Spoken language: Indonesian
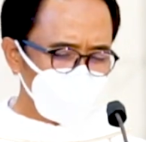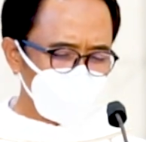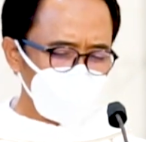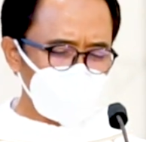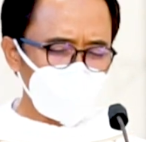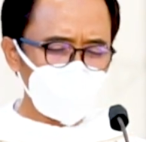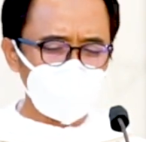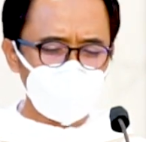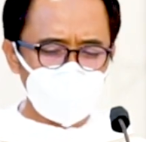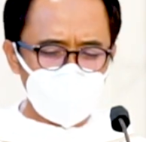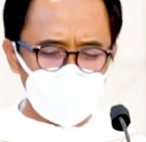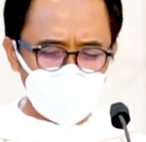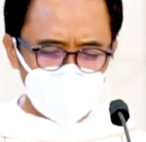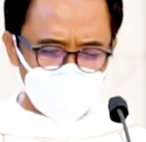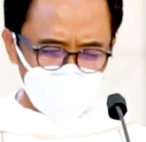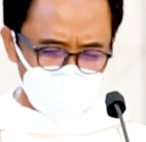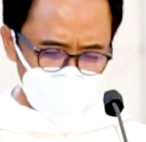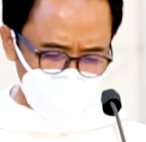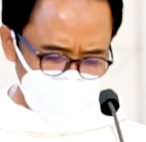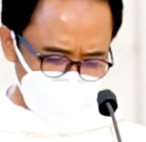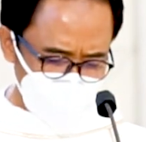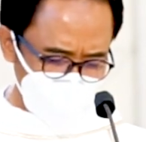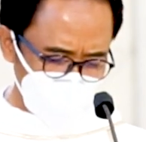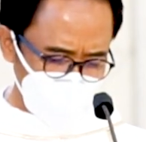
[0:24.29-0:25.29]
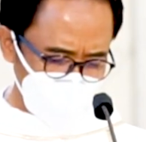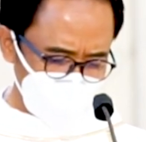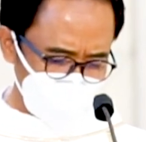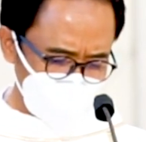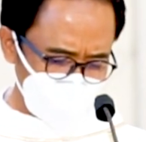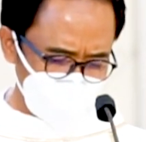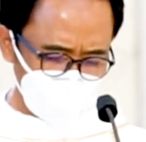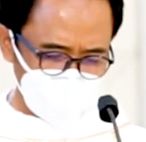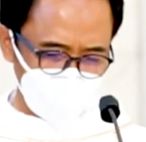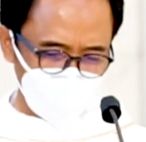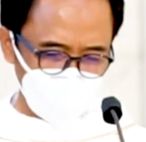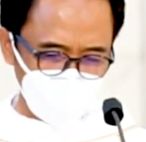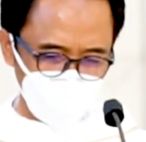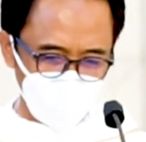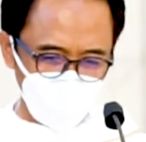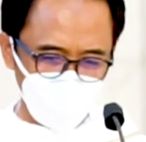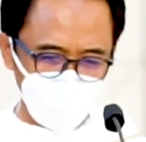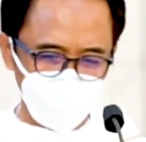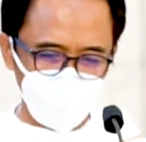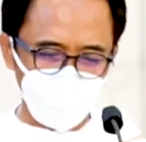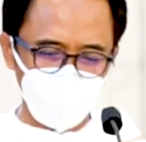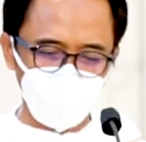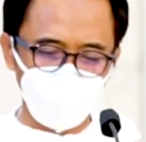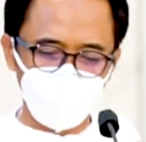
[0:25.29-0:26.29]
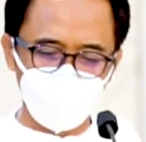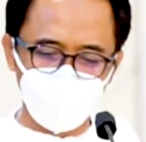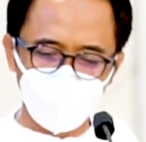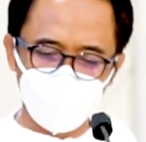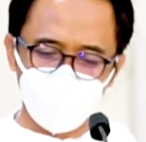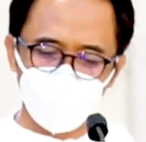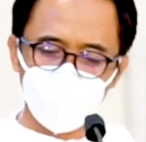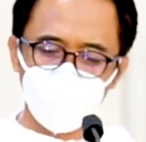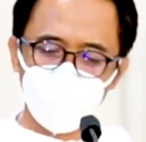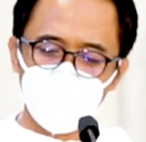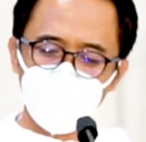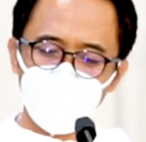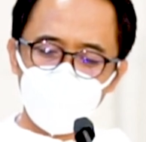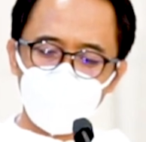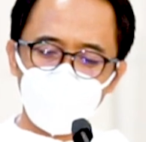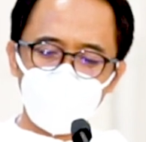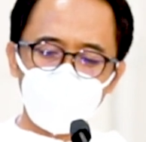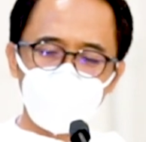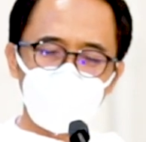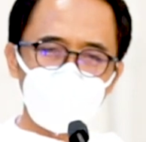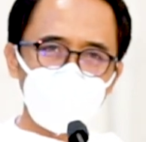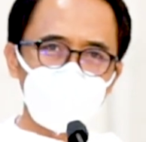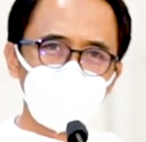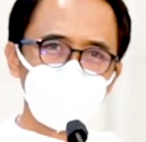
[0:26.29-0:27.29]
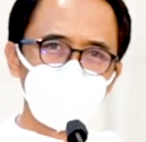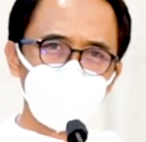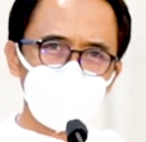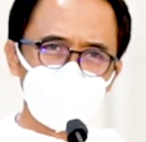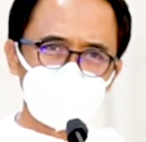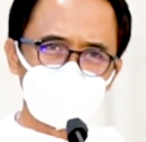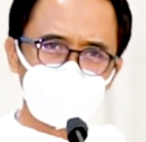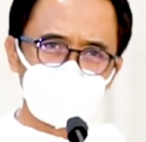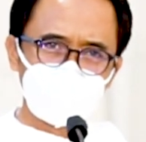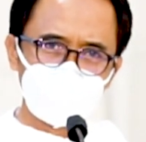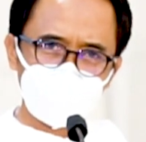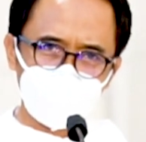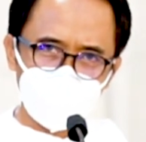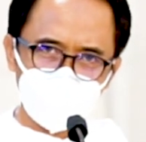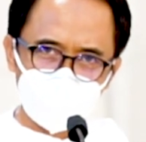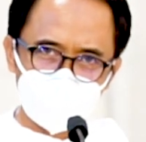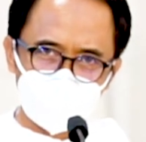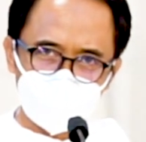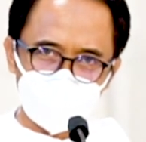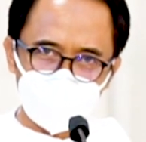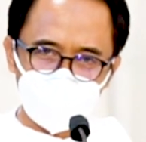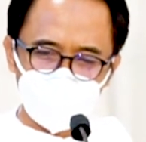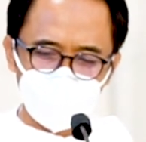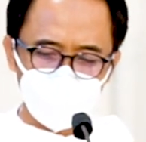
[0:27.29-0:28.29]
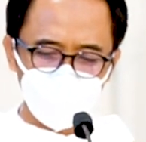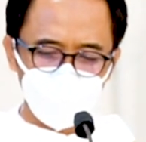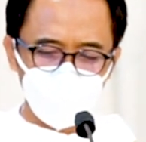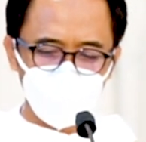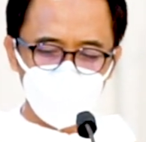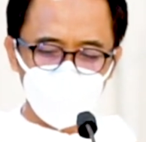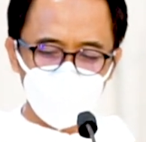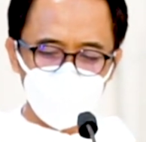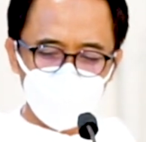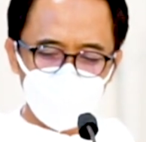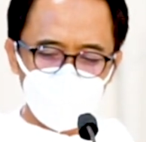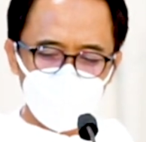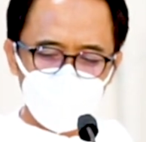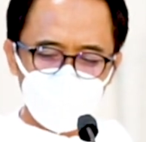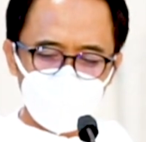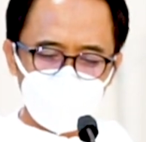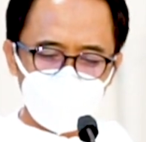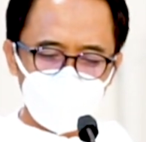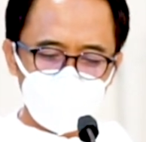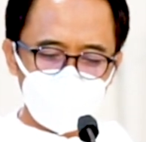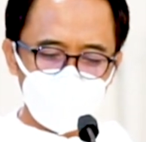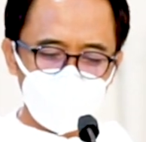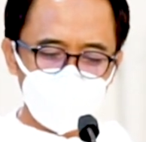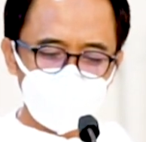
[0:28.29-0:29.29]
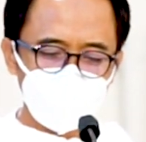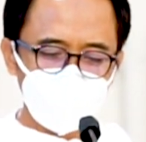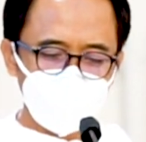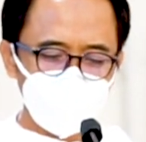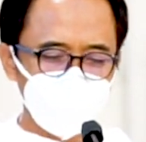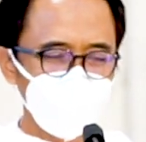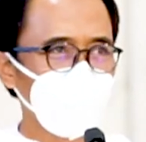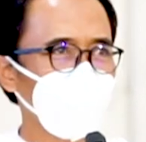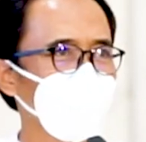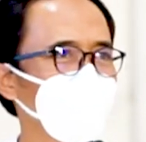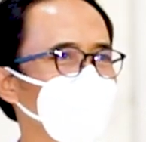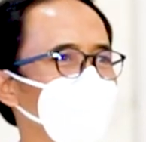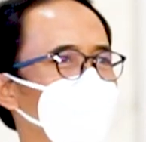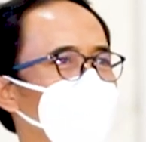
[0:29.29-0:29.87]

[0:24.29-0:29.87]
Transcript: perkara sensitif. Orang bisa gelisah karena sedang